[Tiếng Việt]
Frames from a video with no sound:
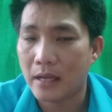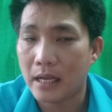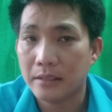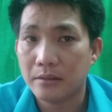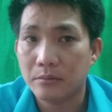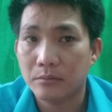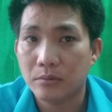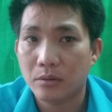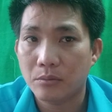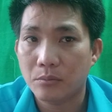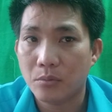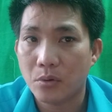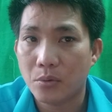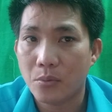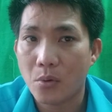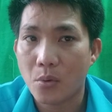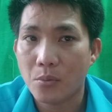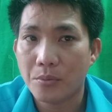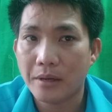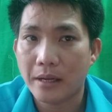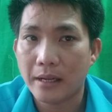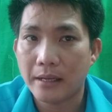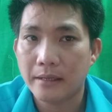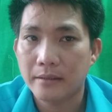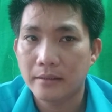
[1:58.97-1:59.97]
sẽ
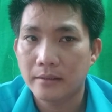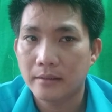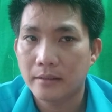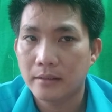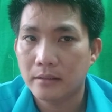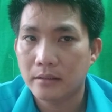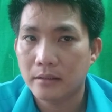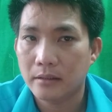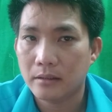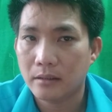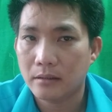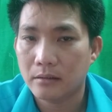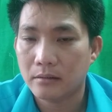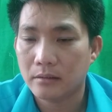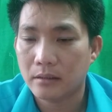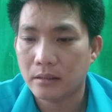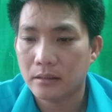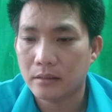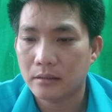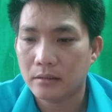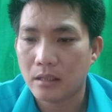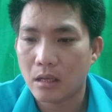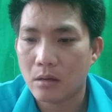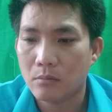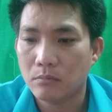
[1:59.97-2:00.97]
thay đổi
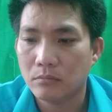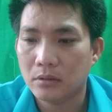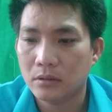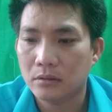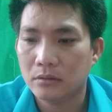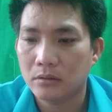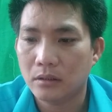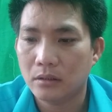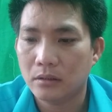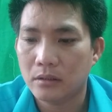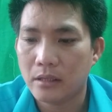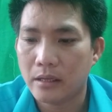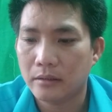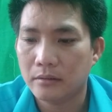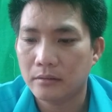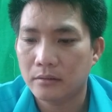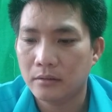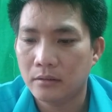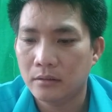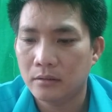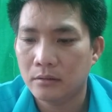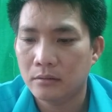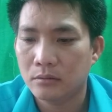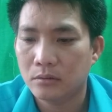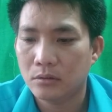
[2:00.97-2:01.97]
cái
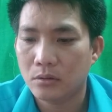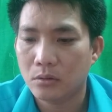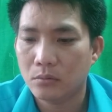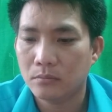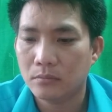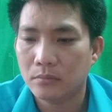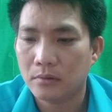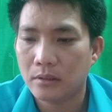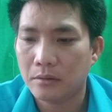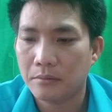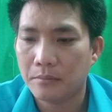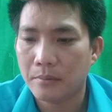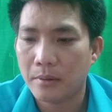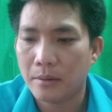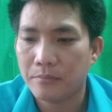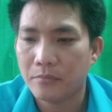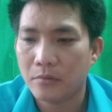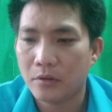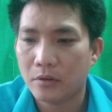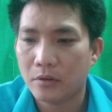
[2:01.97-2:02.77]
ngày tháng năm sinh lại ha